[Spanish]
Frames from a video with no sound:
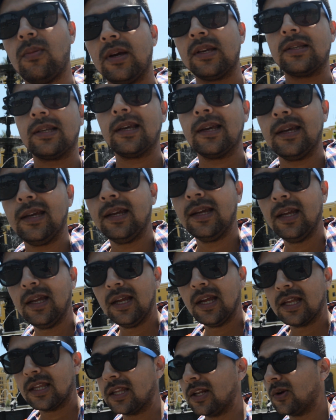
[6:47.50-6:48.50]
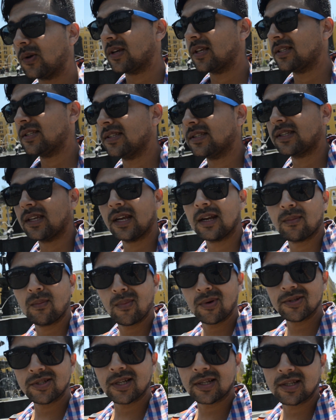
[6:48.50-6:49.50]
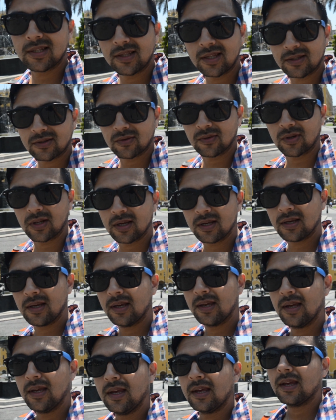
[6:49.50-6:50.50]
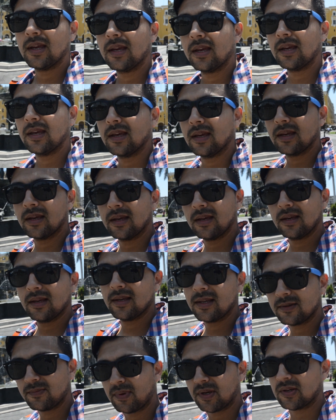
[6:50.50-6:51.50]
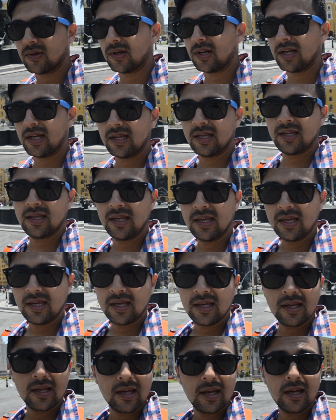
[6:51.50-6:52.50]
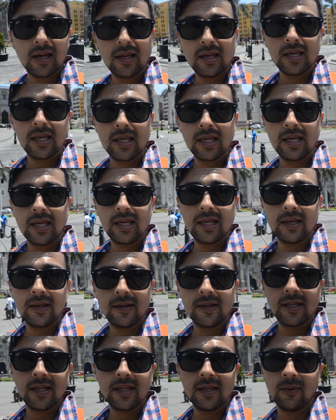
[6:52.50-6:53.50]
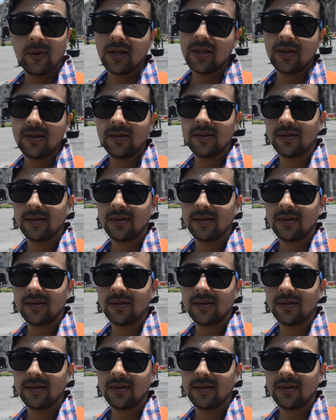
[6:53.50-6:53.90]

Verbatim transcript: más de, lo que es esta hermosa arquitectura eh, española. Eh, y bueno,